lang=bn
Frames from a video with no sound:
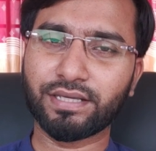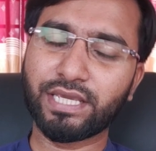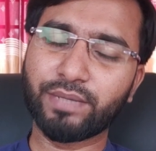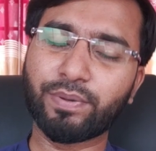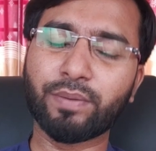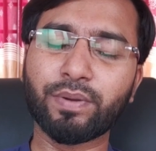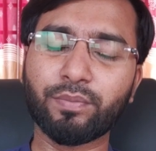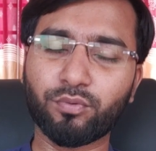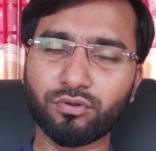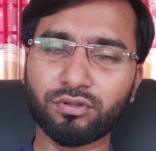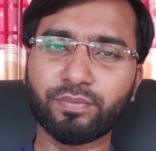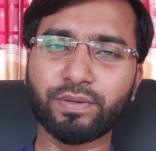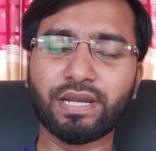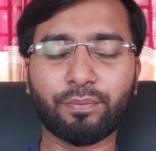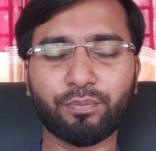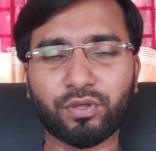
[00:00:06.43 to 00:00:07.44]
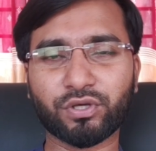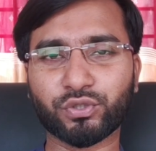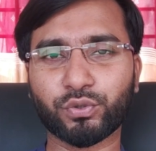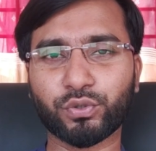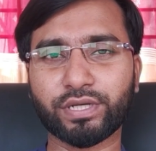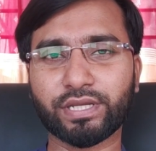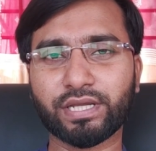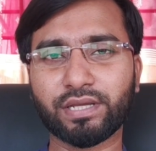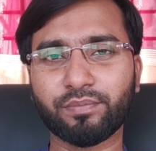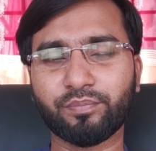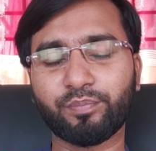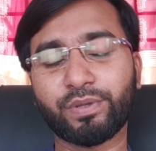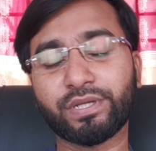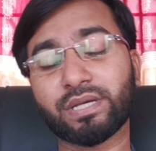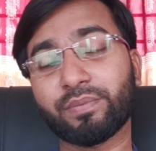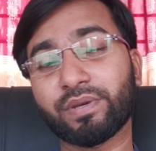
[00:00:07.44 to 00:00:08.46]
কিভাবে বুঝবেন আপনার শরীরে
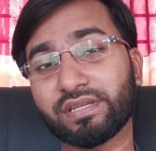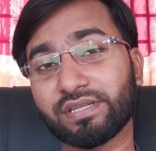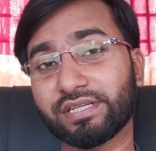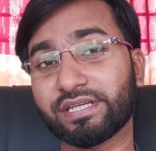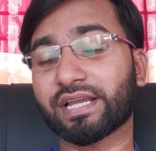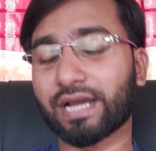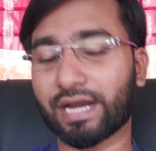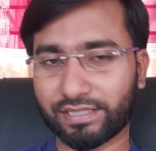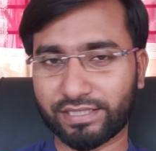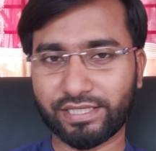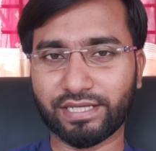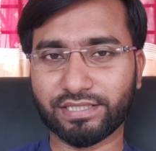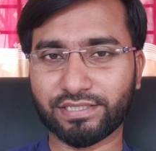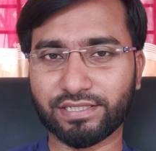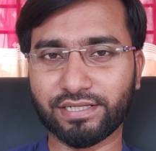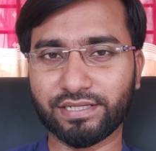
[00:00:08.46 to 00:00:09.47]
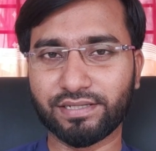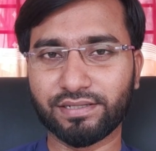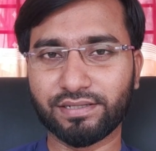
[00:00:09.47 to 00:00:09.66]
ভিটামিন ডি এর ঘাটতি আছে